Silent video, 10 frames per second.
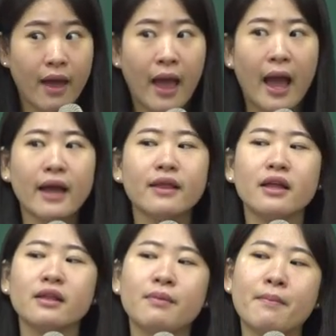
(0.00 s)

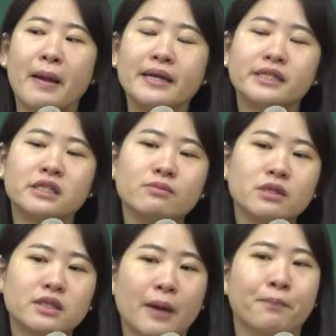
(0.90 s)
하나님의
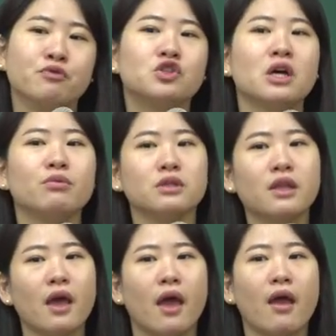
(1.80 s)
말씀을 딱 붙잡을
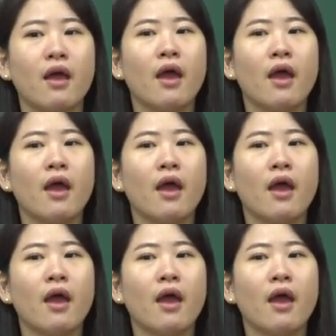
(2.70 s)
때